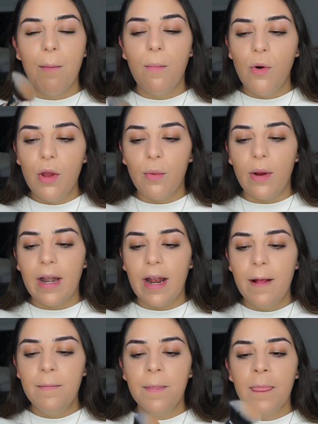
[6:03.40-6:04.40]
muy
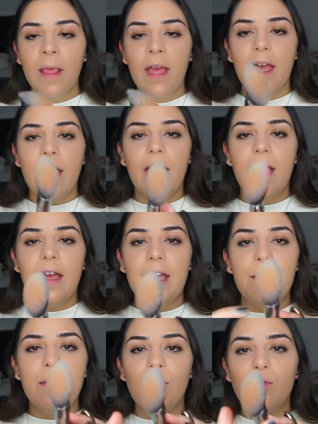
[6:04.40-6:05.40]
buena eh,
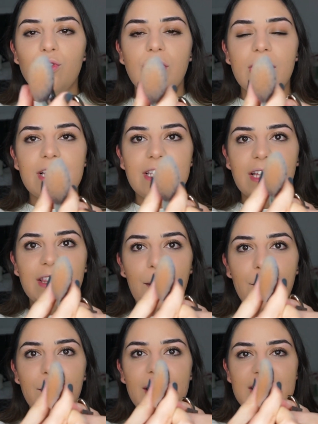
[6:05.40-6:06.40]
y me gusta que sea
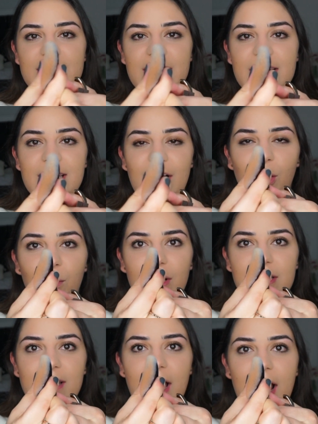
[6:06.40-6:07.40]
tan precisa, como
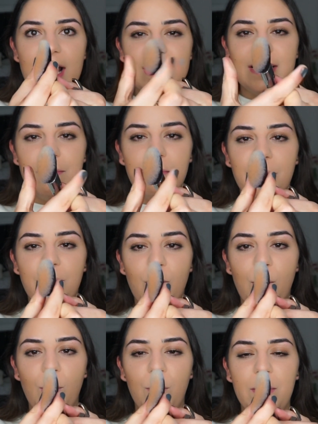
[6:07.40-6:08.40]
que está así
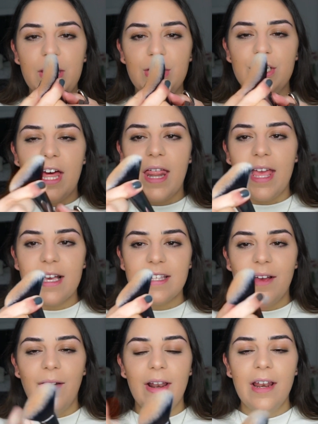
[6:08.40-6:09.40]
como pinchada, ya
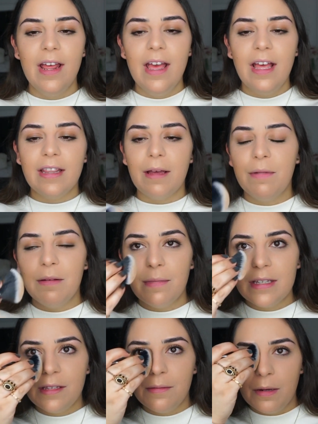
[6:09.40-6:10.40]
saben. También
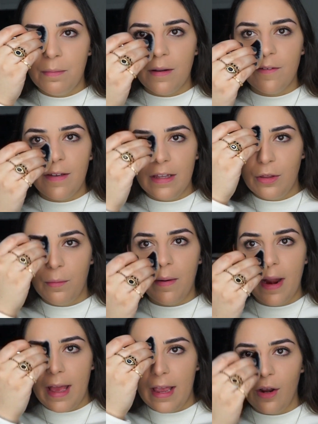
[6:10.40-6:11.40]
va a servir perfecto
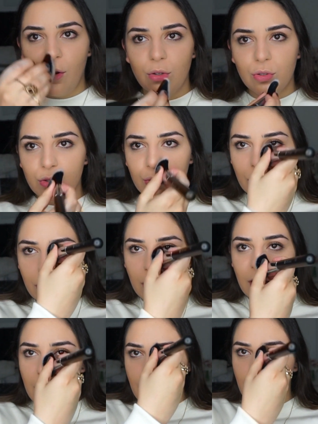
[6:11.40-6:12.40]
para el contour
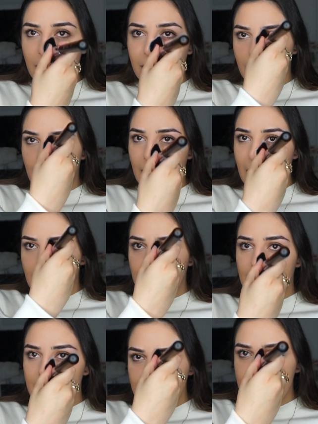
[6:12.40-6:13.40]
de la
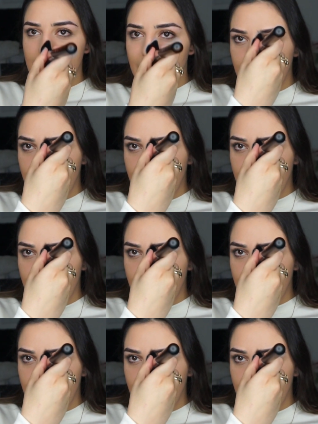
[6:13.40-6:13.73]
nariz.